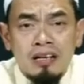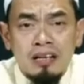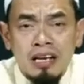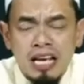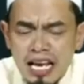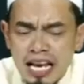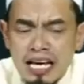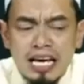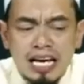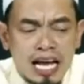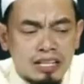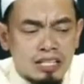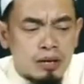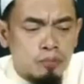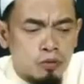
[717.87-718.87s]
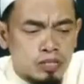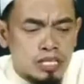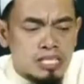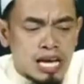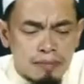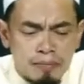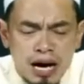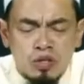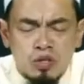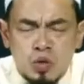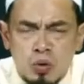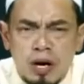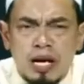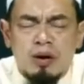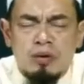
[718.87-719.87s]
และในขณะที่ผู้ที่สามารถช่
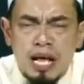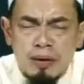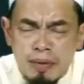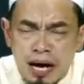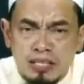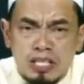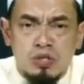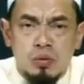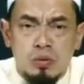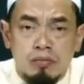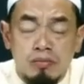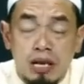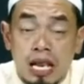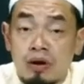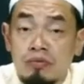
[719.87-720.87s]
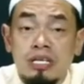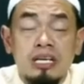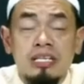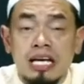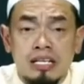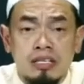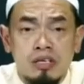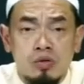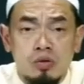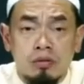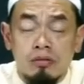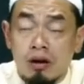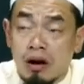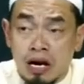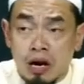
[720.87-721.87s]
วยเราได้มากที่สุดแล้วยิ่งใหญ่ที่สุดเรา